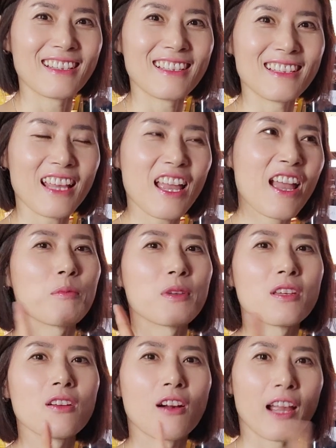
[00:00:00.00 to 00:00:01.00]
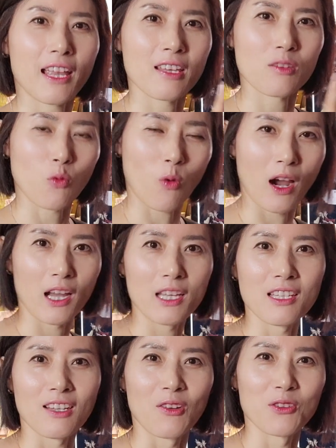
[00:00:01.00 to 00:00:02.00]
했는데 beer and
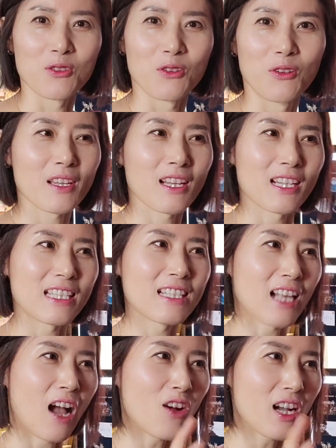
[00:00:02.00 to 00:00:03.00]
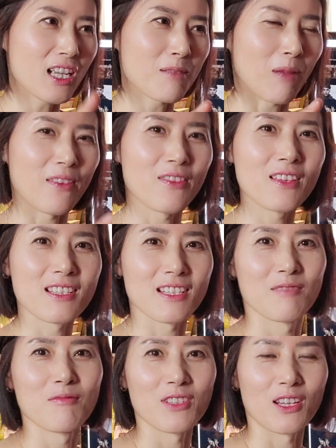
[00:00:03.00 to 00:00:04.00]
wine인 거죠. 그러니까 이 상황에 맞는
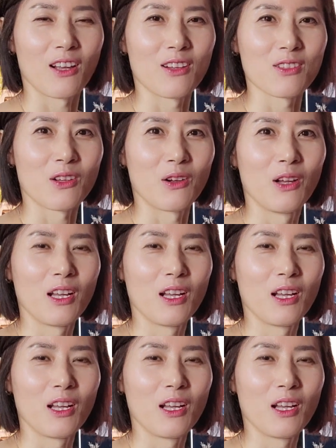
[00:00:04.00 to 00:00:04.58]
질문인 거죠.